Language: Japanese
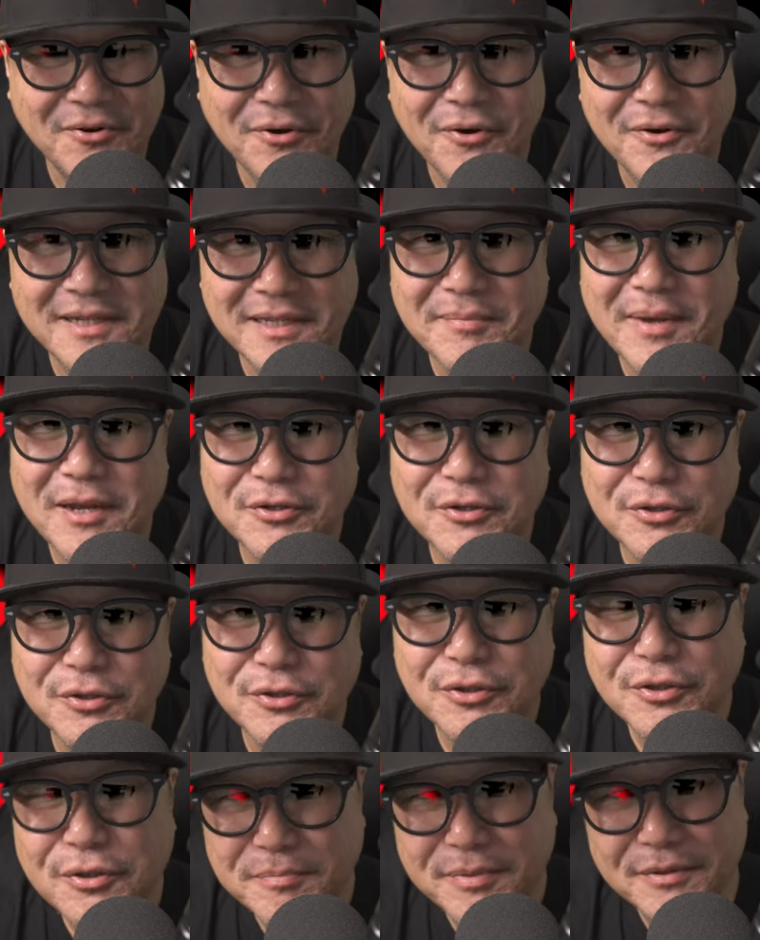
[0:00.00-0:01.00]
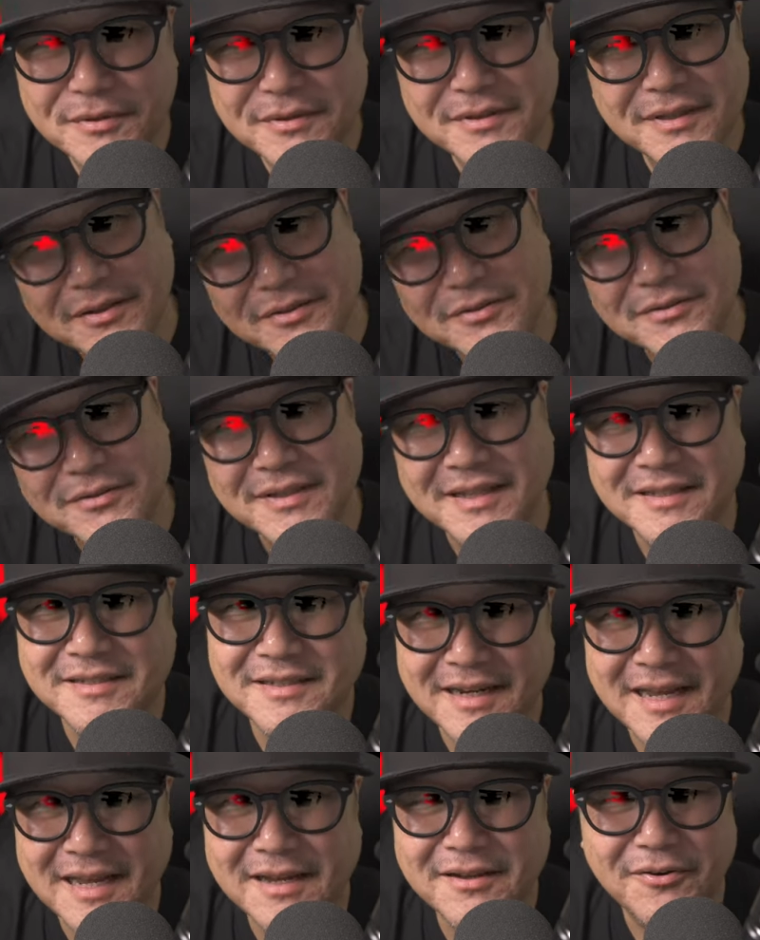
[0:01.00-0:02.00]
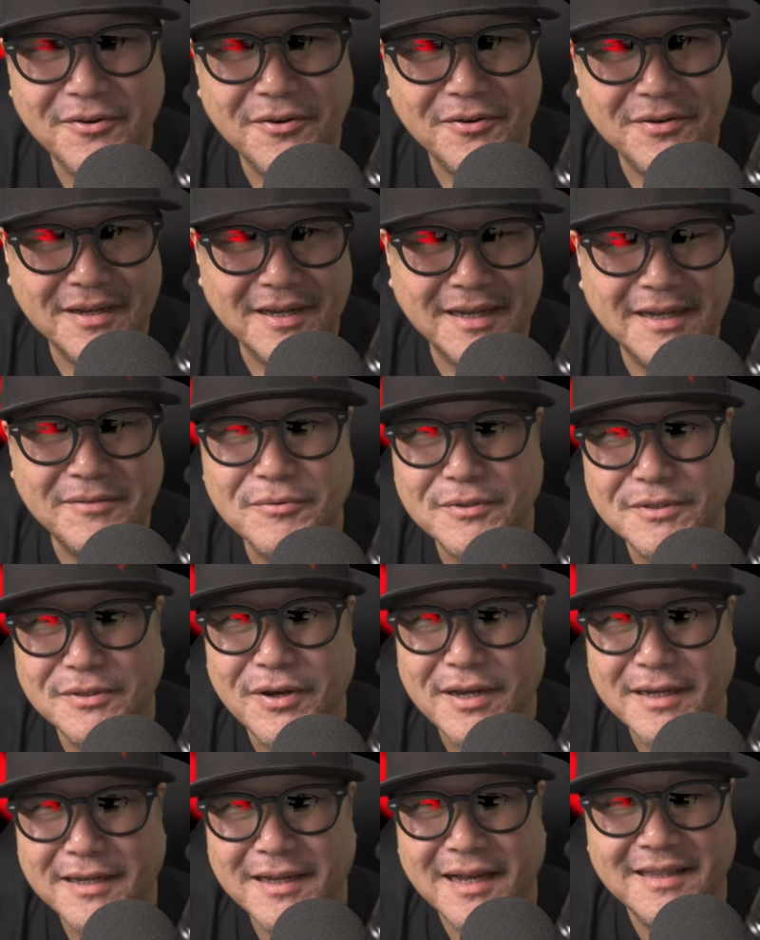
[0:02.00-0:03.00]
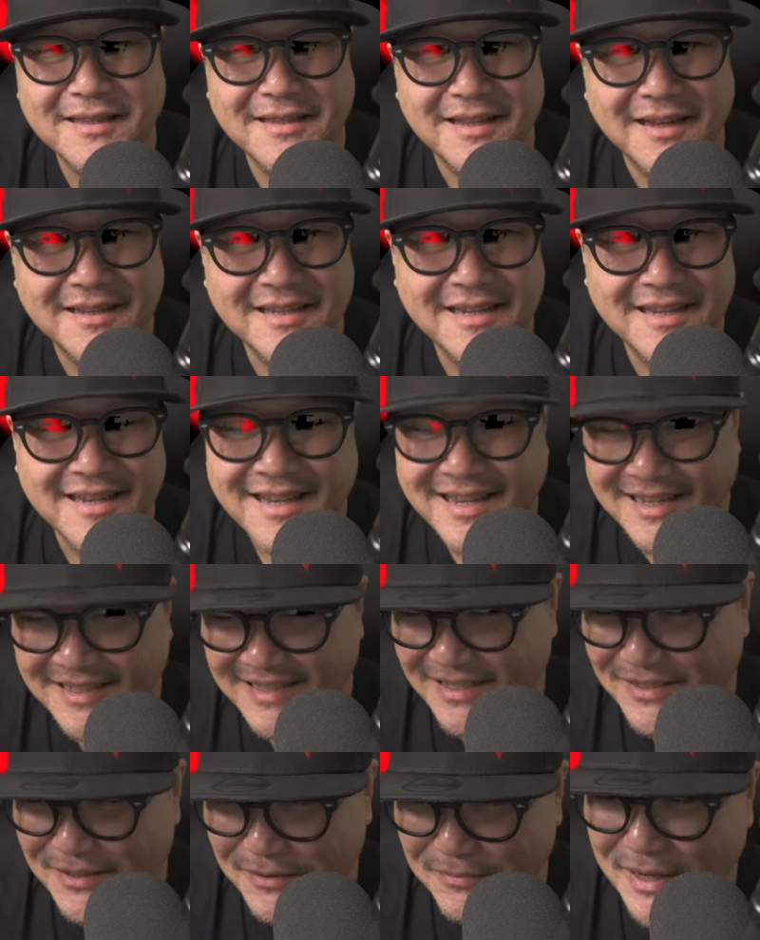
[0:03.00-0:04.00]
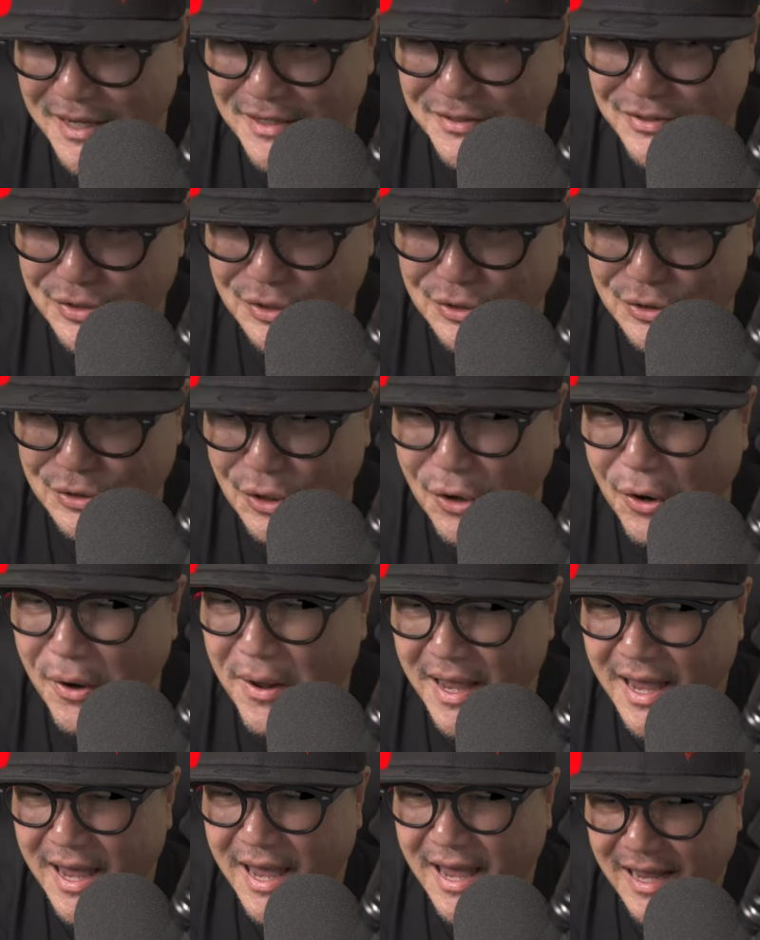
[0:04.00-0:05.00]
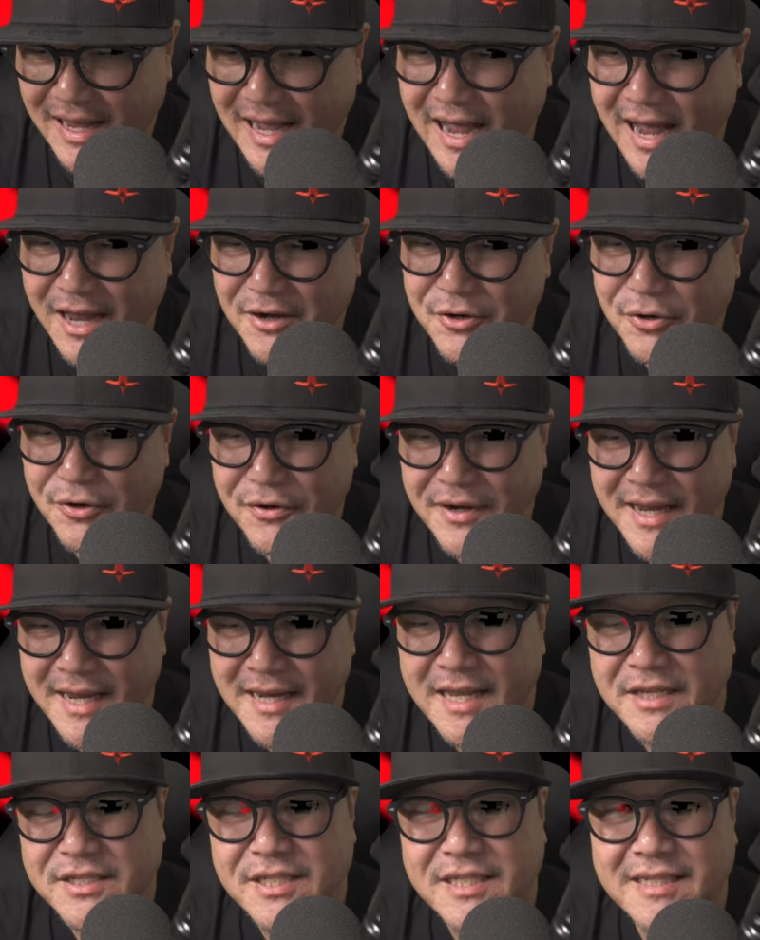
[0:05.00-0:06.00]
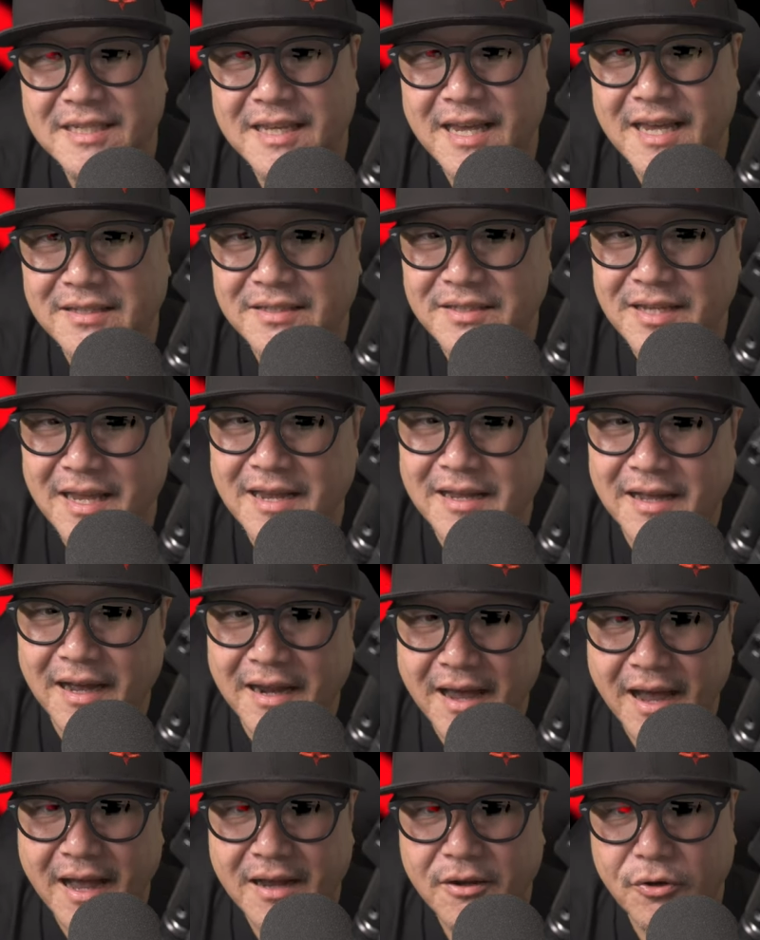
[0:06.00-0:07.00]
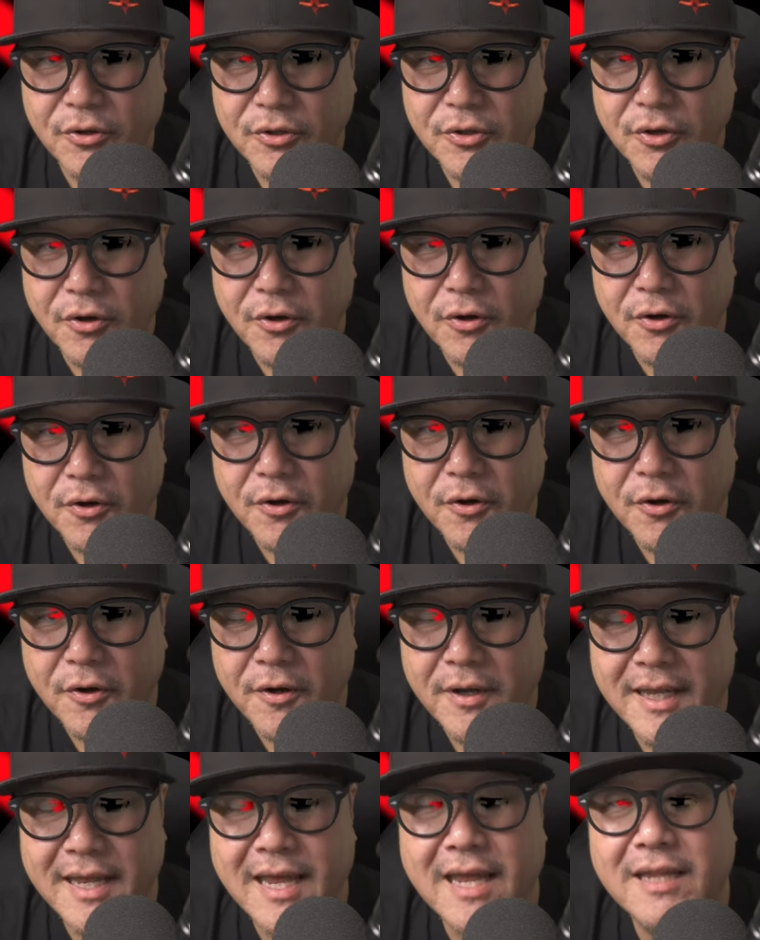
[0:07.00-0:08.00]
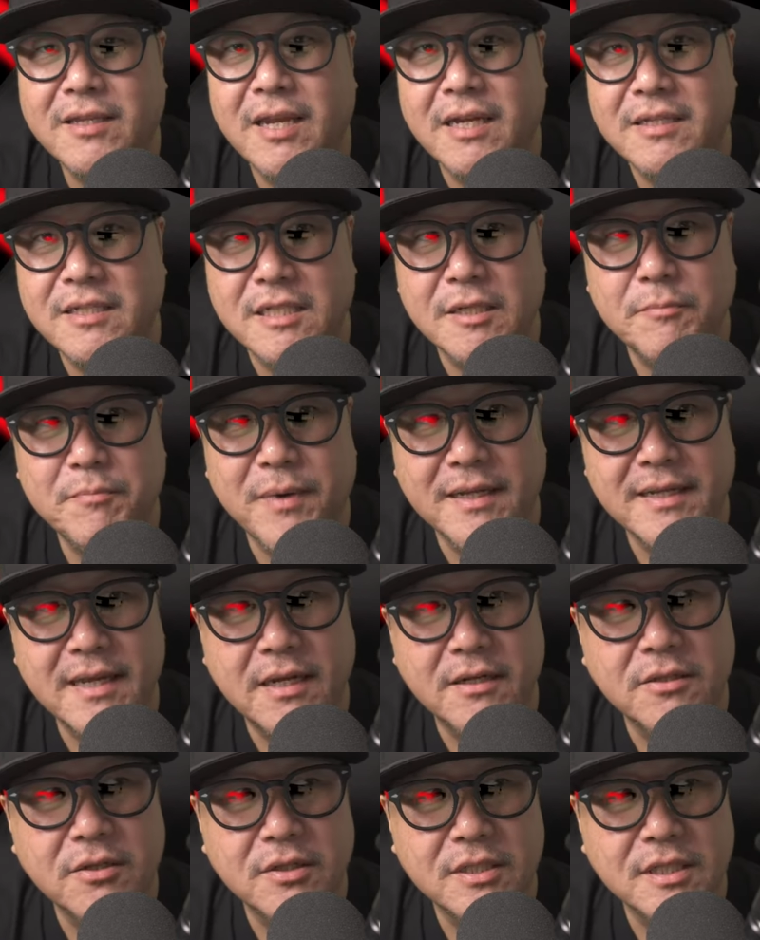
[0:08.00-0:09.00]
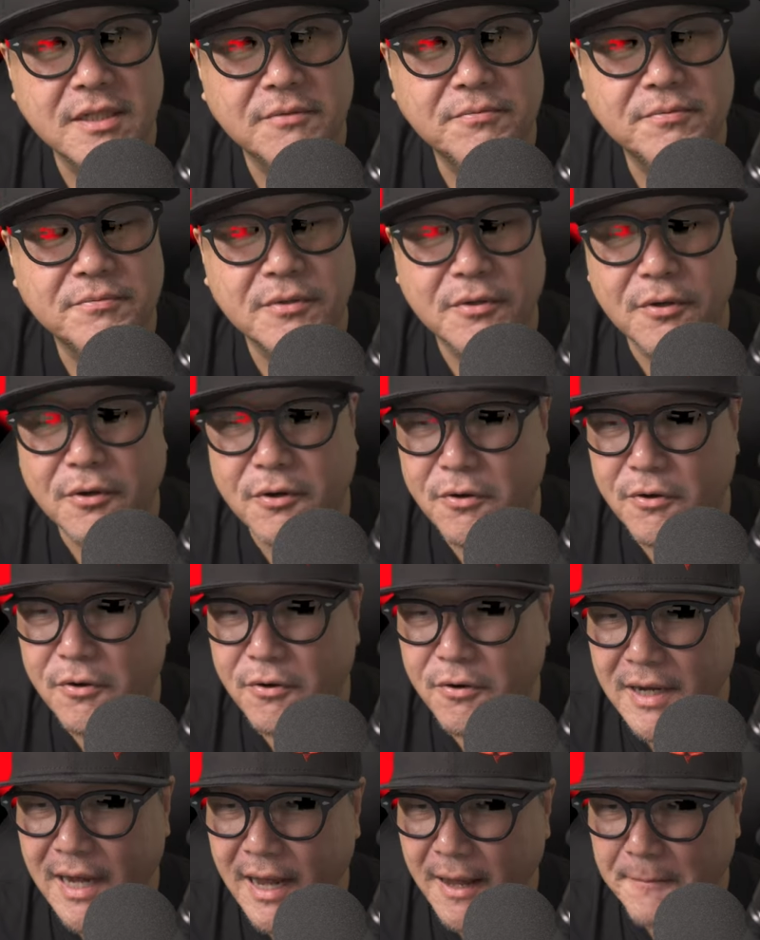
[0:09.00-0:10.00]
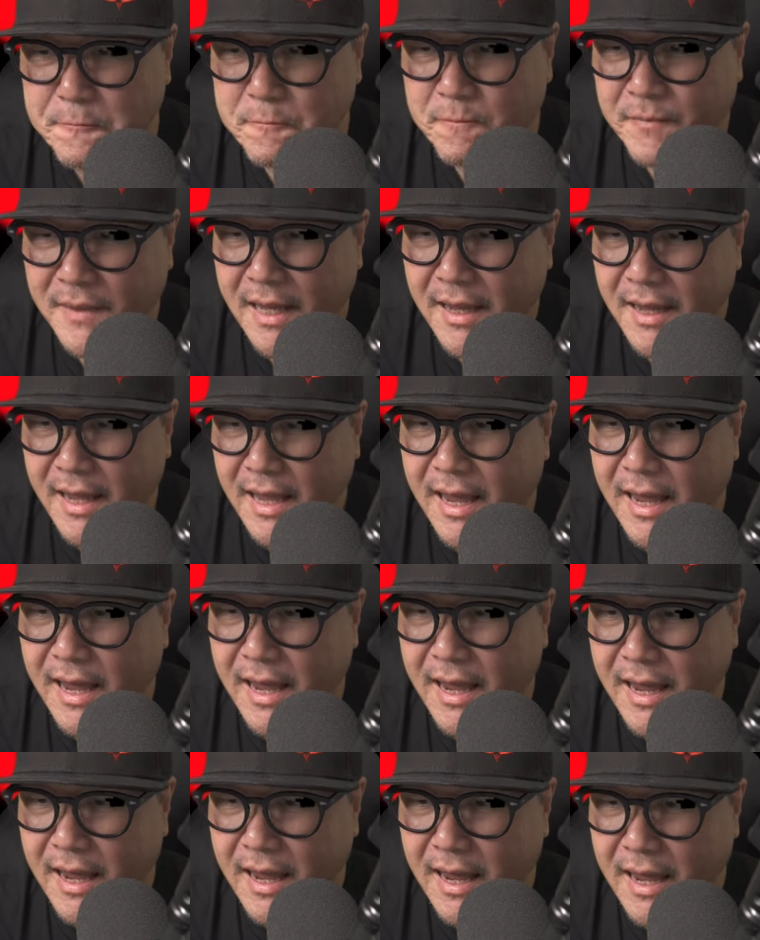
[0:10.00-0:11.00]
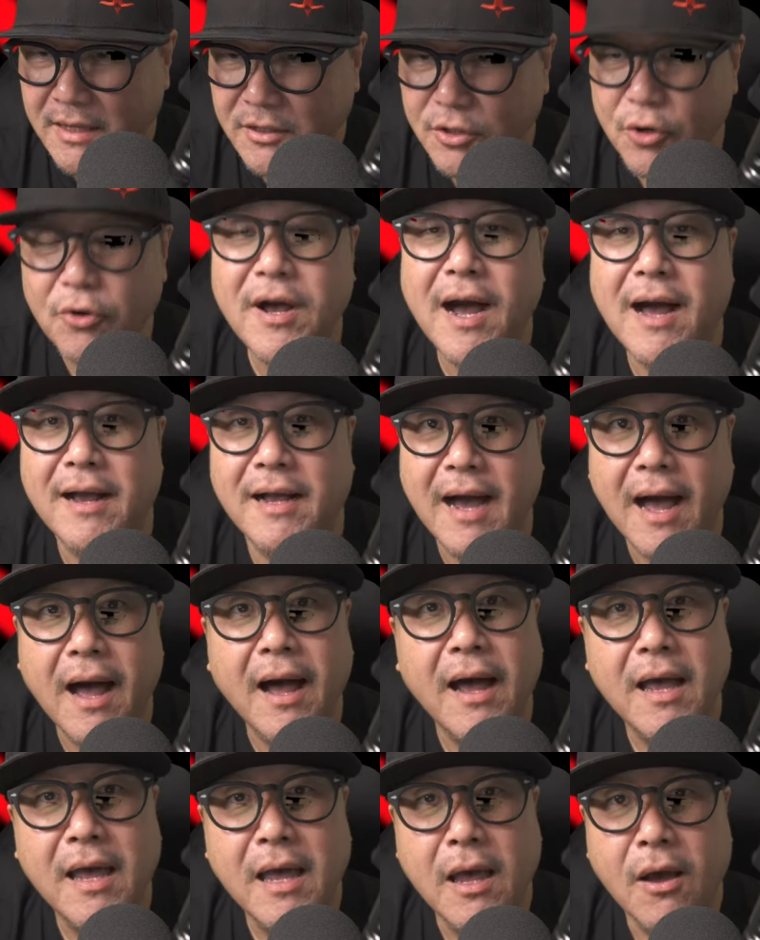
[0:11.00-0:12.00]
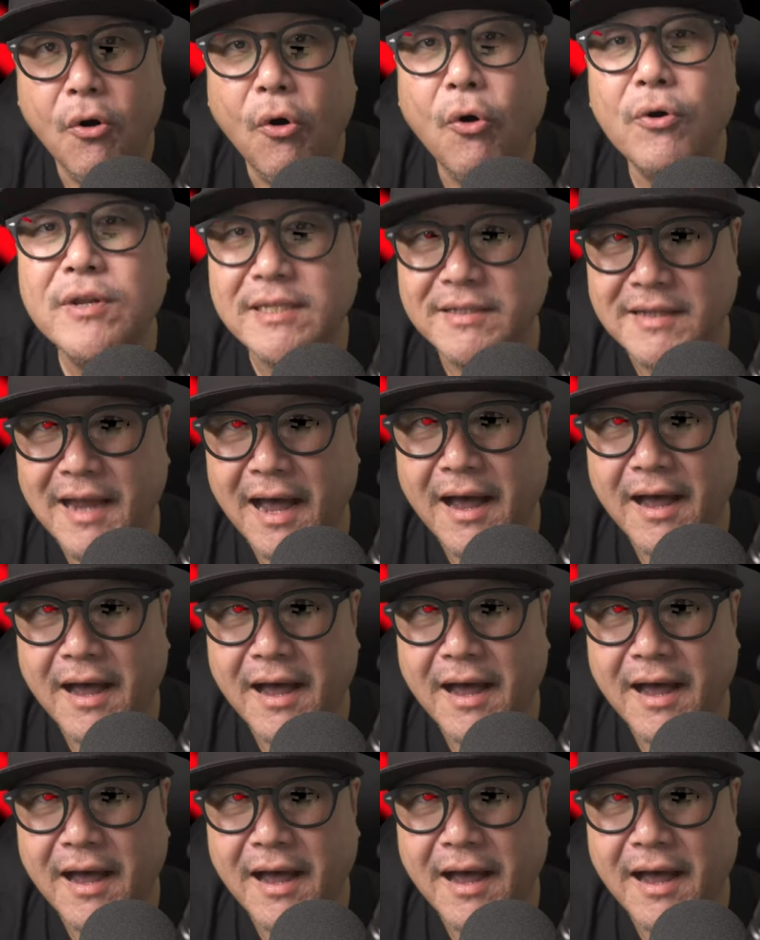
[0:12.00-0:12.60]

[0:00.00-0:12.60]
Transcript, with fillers: う決めるグループっていうんですかね、こう、すごい簡単に説明すると、が、あの、NHTSA から、この、えタッチパネルのシフトが、えー、許可が下りた